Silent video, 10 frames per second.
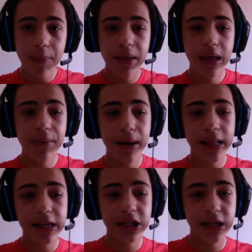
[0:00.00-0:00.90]
Pinkie
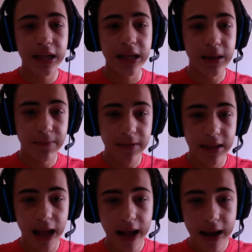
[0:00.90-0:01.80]
Pie decide di
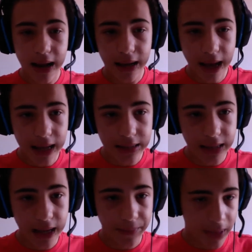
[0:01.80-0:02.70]
invitare a
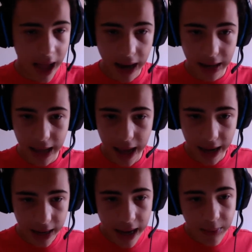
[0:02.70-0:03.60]
casa anche
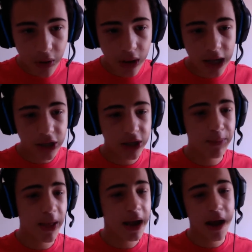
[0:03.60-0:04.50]
Rainbow Dash
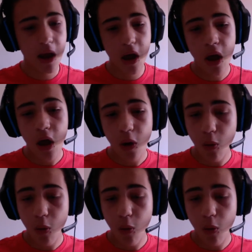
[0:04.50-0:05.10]
per